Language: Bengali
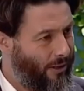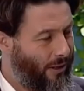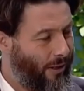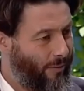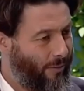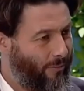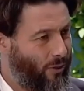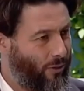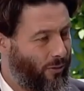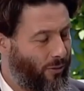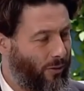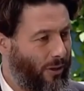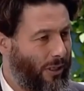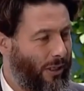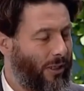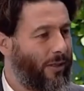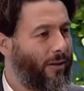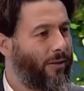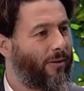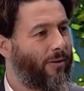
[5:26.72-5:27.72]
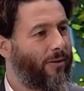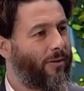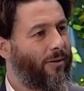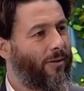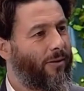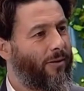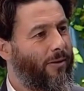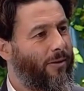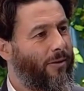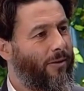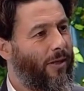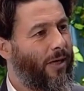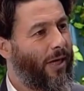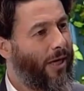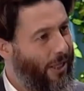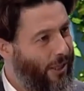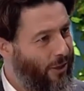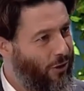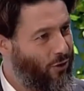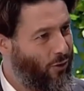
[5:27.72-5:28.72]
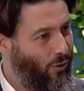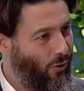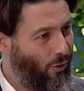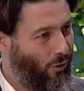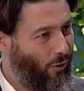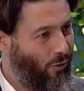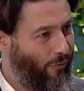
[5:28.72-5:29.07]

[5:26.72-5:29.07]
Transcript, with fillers: এবার আমি জানতে চাইব প্রাপ্তবয়স্ক